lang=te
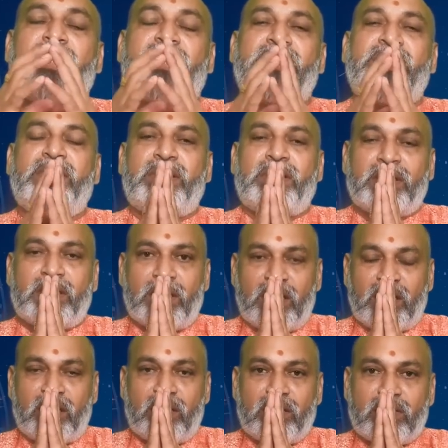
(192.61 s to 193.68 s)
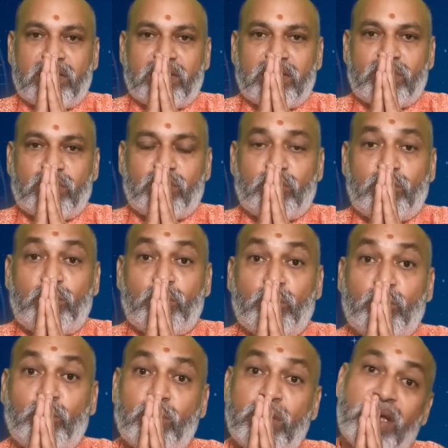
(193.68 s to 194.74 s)
ప్రత్యేకంగా
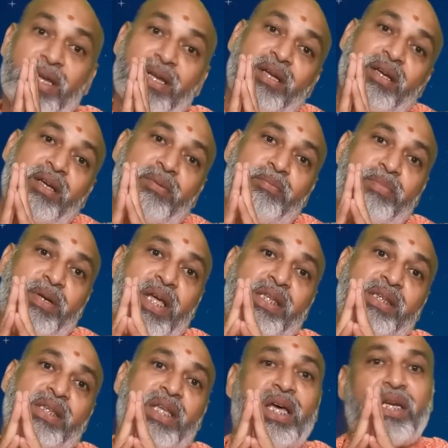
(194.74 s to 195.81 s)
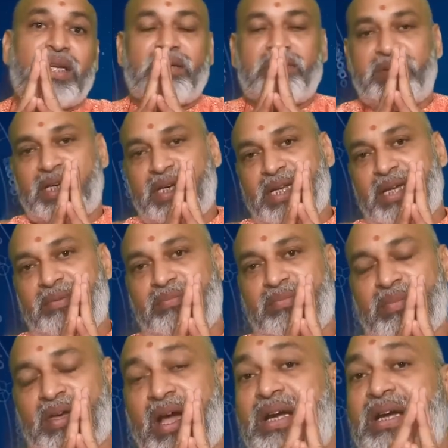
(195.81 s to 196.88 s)
దూర ప్రాంతాలకు వెళ్ళి
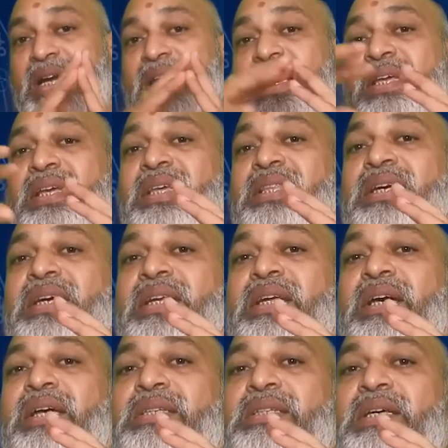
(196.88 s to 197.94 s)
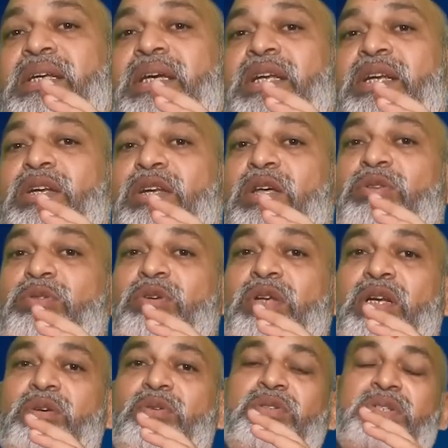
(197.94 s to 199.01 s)
అక్కడ ఏదైనా సరే
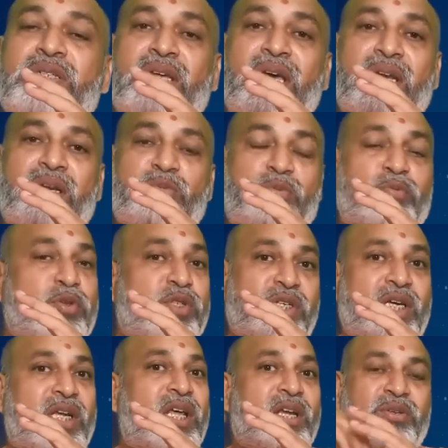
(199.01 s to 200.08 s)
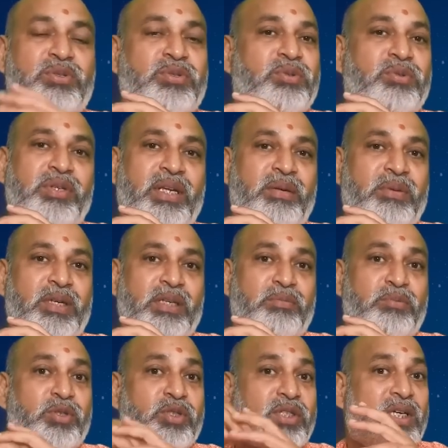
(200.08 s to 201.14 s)
నదులలో స్నానము పుష్కరాలు వస్తూ ఉంటాయి మనకి
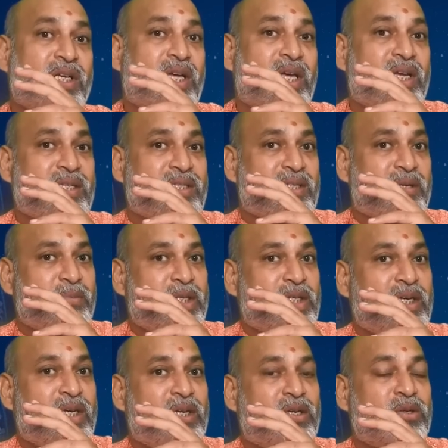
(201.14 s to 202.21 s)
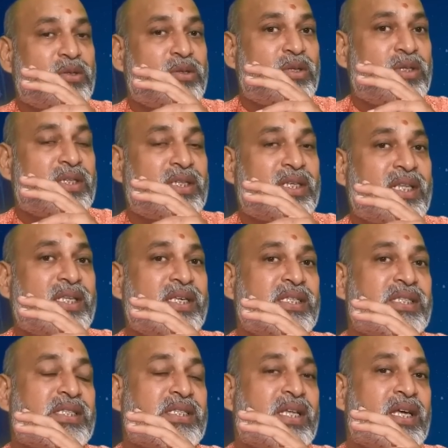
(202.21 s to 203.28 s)
పుష్కరాల సమయాల్లో నదీ
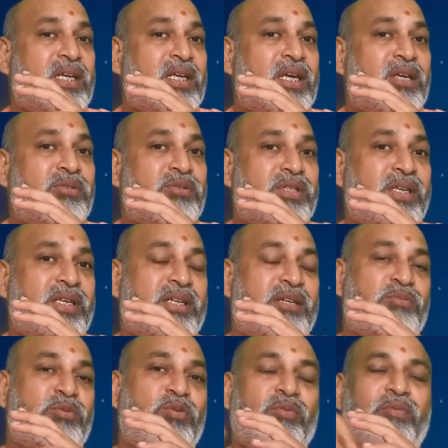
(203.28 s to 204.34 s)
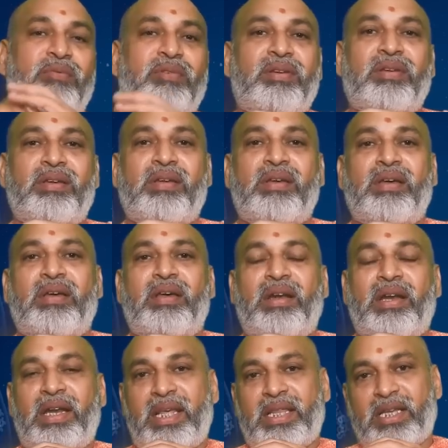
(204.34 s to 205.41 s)
స్నానాలు చేయడము
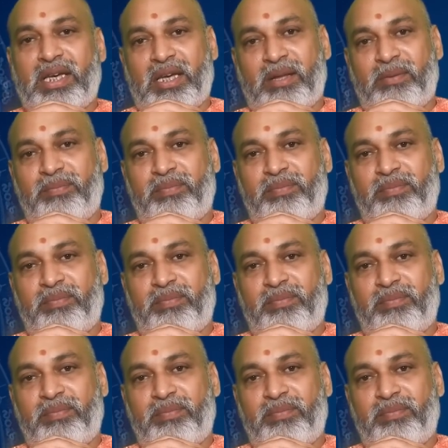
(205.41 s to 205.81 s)
లేదా